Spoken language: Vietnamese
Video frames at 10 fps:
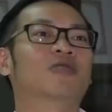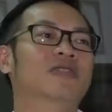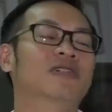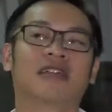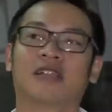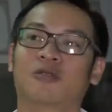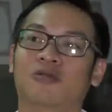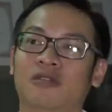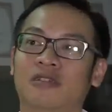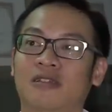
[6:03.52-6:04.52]
tôi dướng là
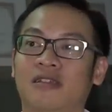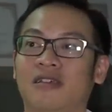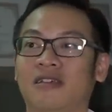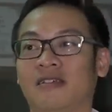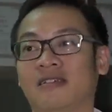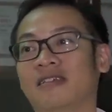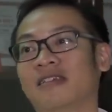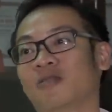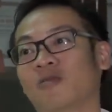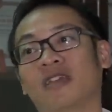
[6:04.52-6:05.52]
tôi
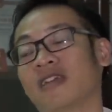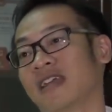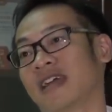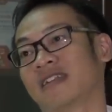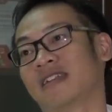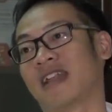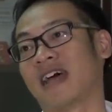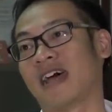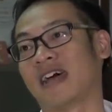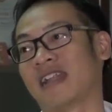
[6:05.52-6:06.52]
thì tôi kiến nghị anh
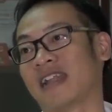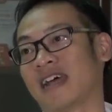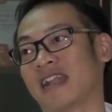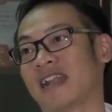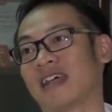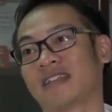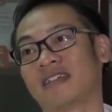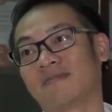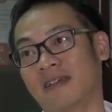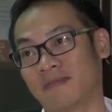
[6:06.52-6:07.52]
là là là, là
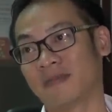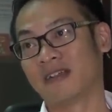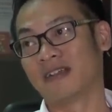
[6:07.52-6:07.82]
tước giấy phép.